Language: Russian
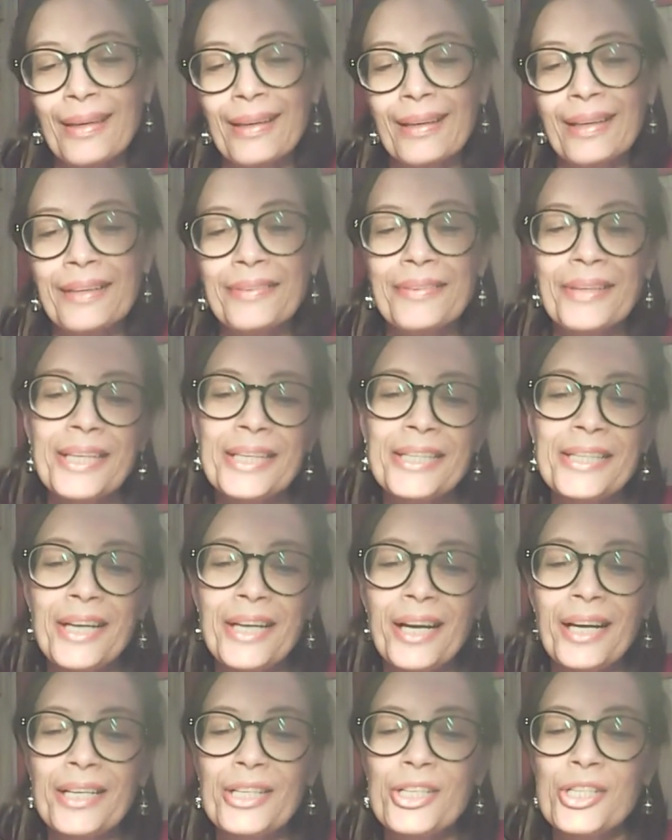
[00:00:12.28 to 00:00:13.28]
говорить
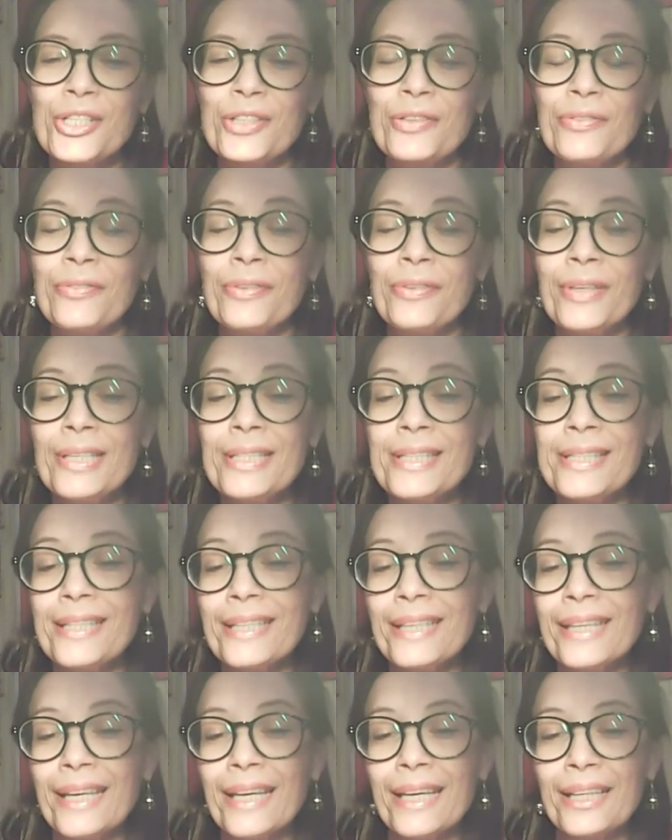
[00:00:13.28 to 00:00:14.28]
о лишнем весе
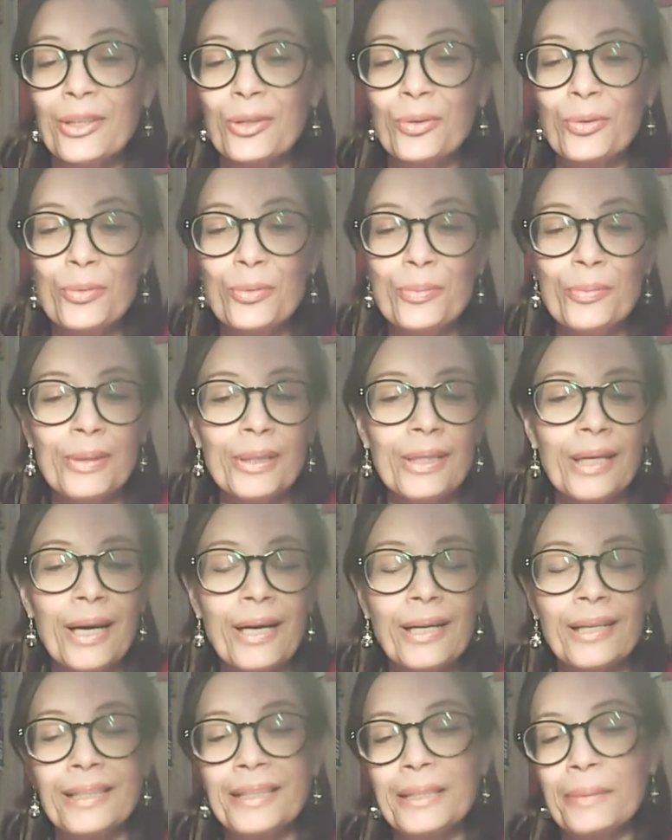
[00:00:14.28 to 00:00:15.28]
и о том,
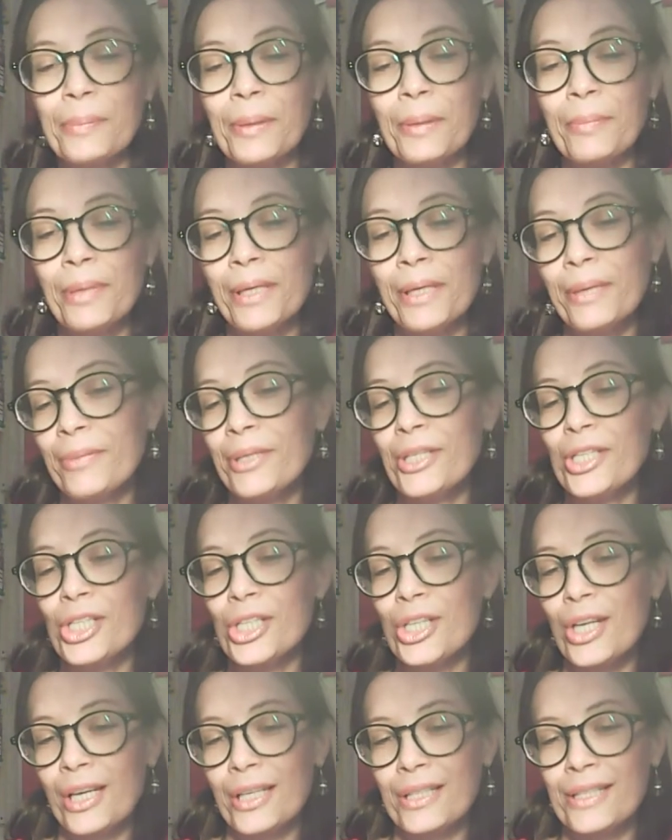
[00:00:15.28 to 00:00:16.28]
как эта проблема
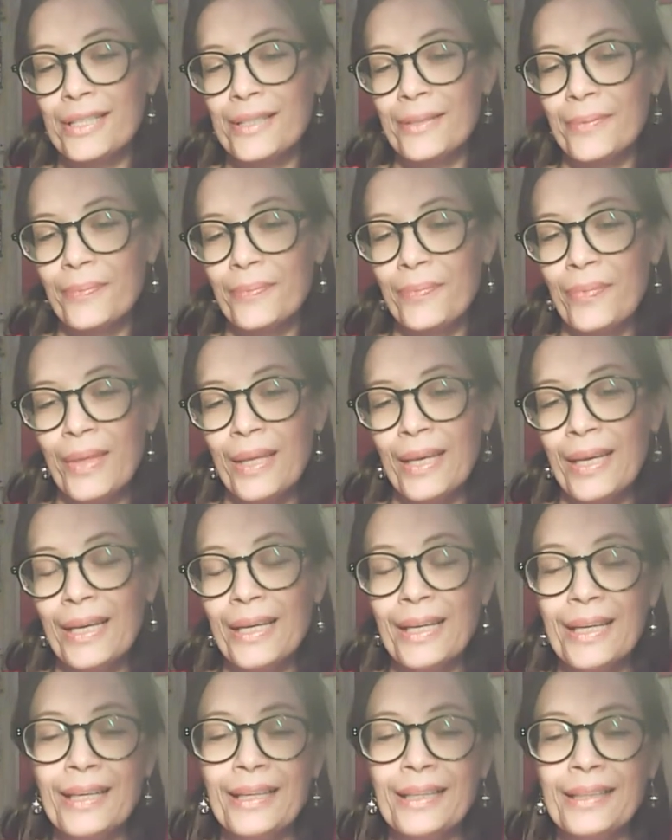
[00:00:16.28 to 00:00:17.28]
решается.
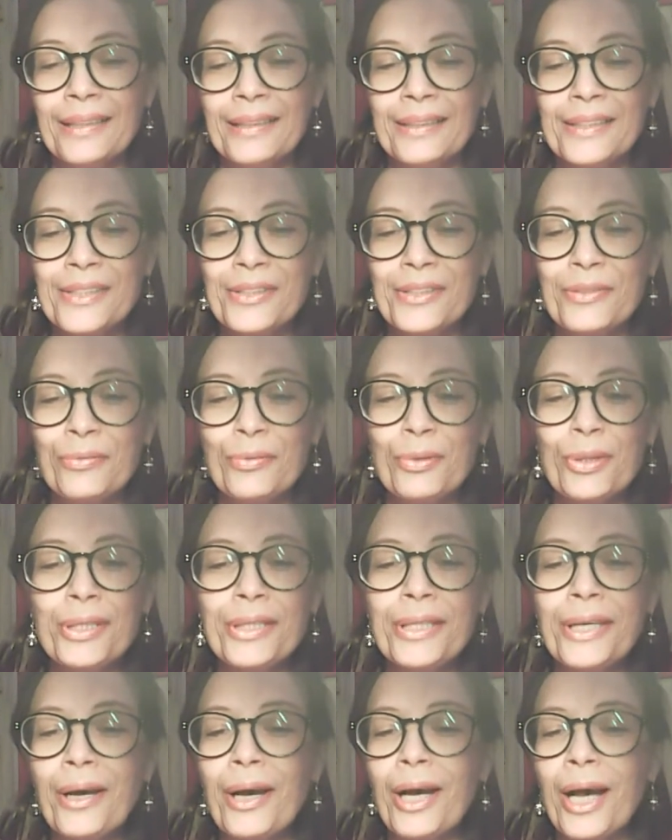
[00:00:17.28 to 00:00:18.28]
А,
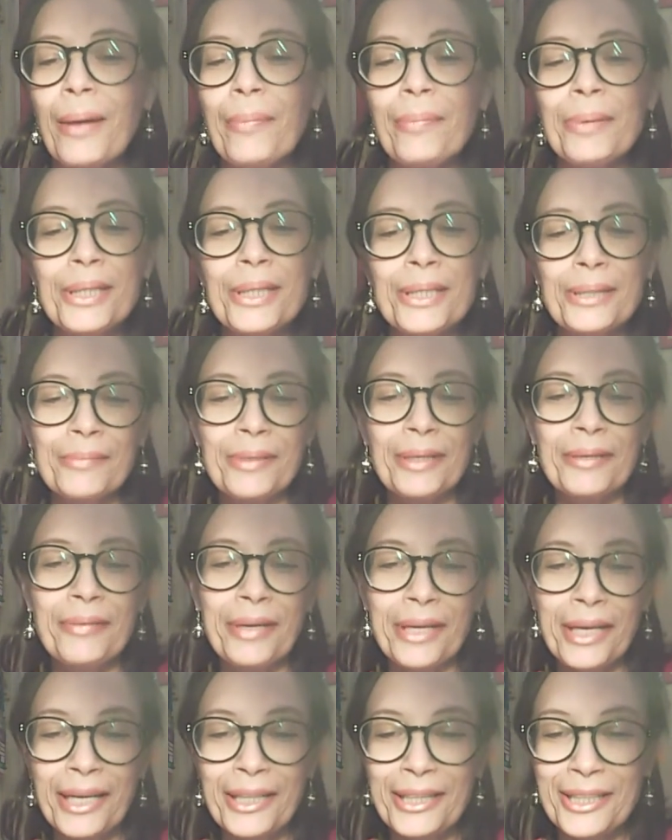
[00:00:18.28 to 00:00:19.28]
сегодня об этом
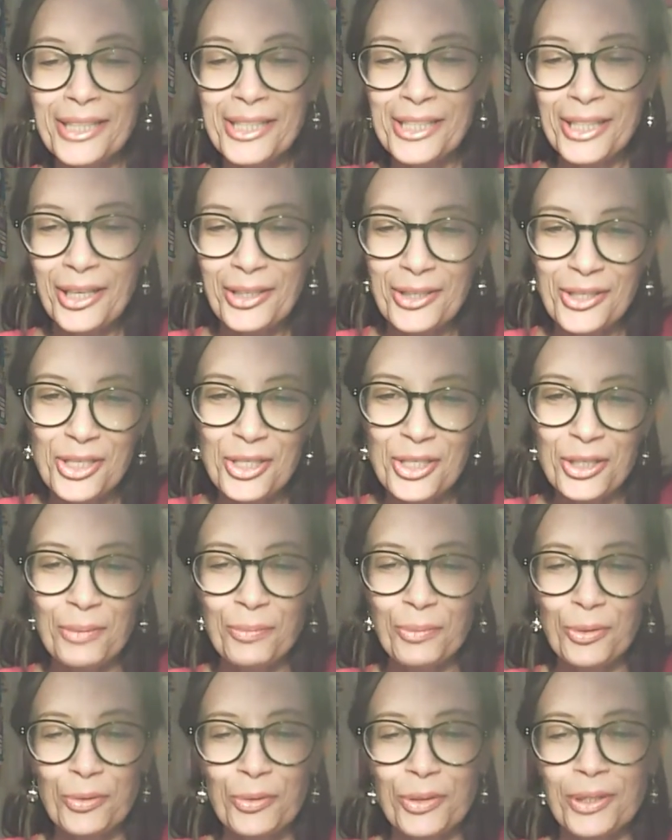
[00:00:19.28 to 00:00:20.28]
говорят достаточно
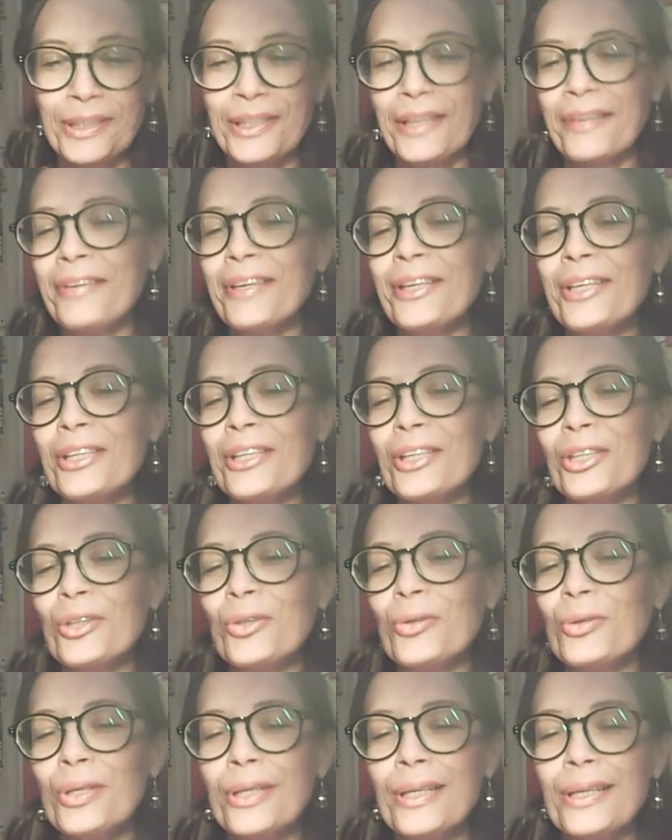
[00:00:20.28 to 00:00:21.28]
много. Наверное,
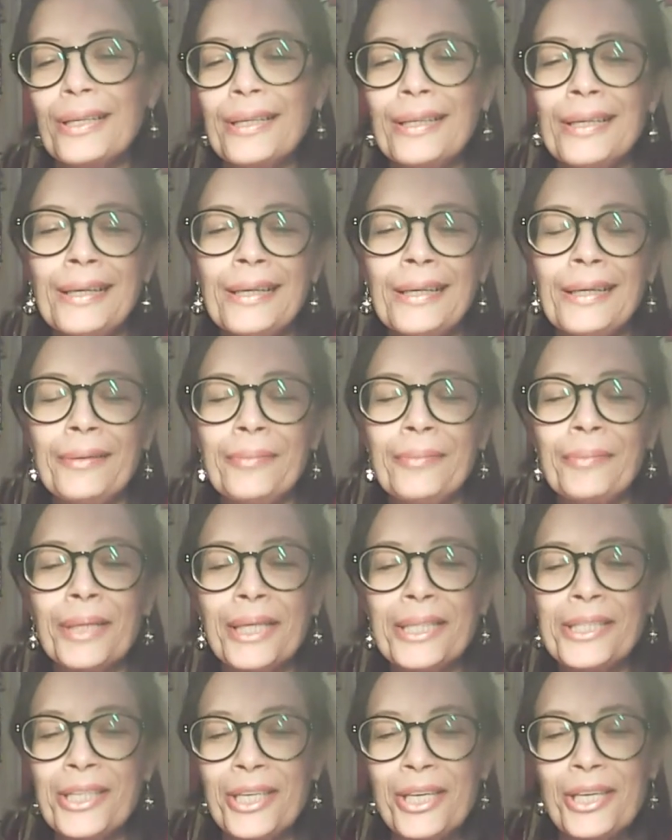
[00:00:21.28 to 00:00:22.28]
только
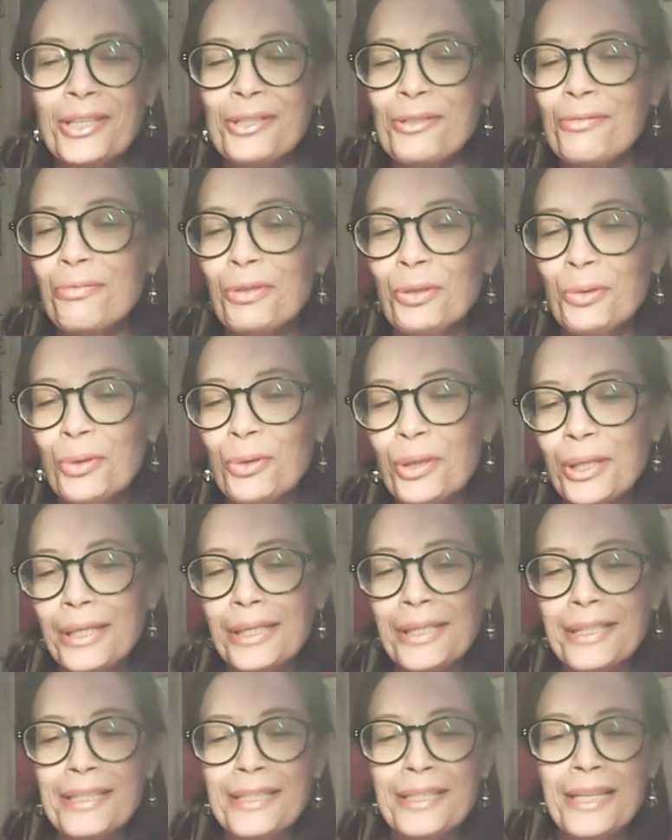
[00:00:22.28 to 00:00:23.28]
младенец в люльке
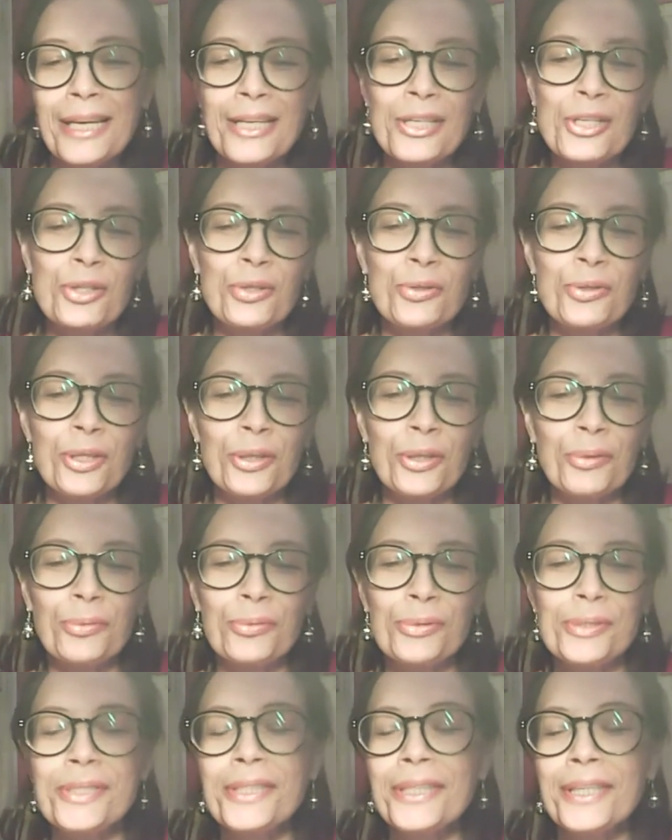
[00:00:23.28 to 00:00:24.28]
не знает, что
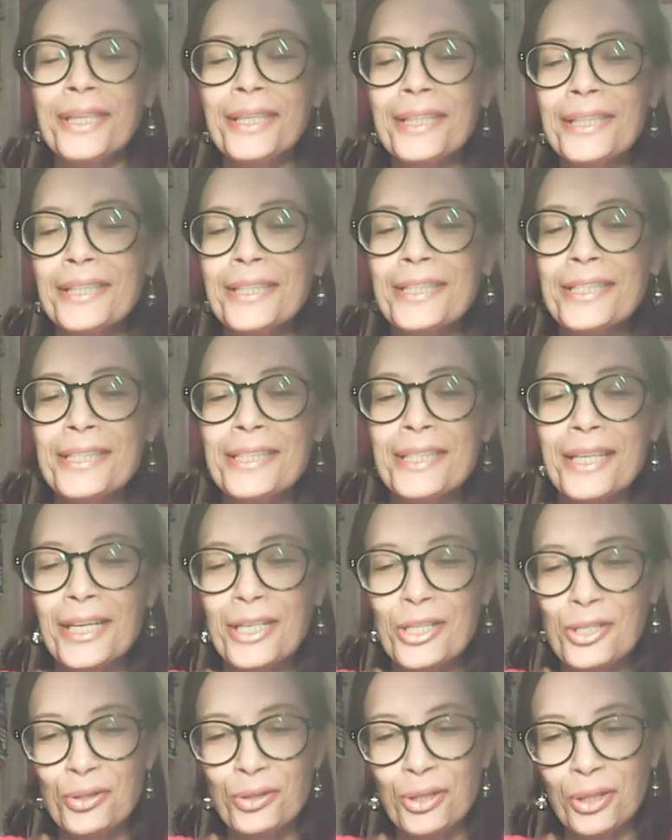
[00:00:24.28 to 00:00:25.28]
такое диета, не
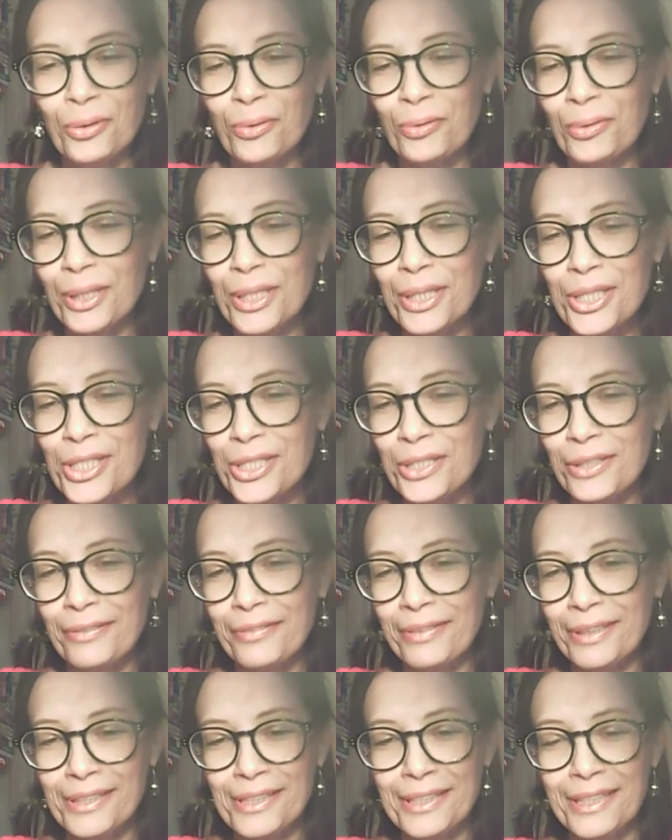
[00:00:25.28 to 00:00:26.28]
знает, что такое лишний
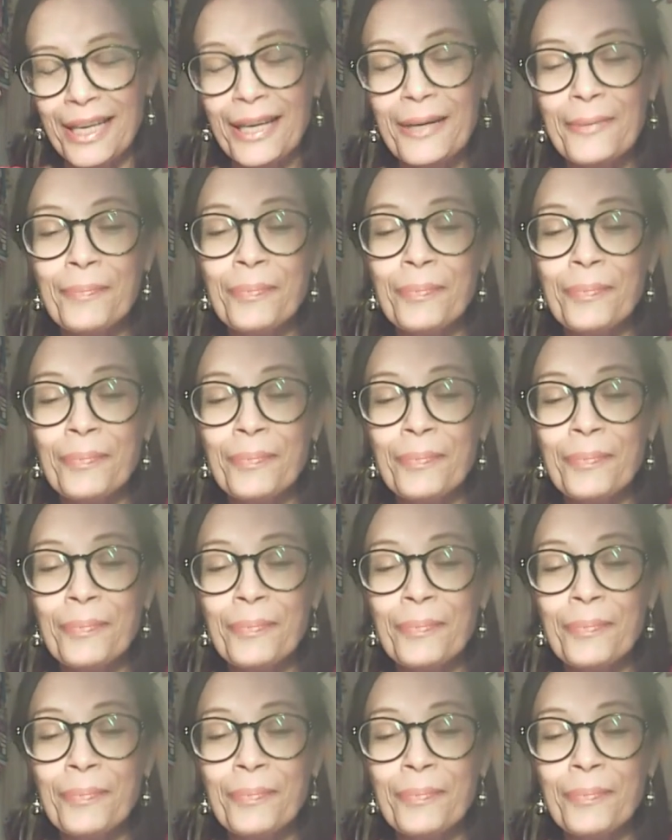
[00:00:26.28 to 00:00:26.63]
вес. Да?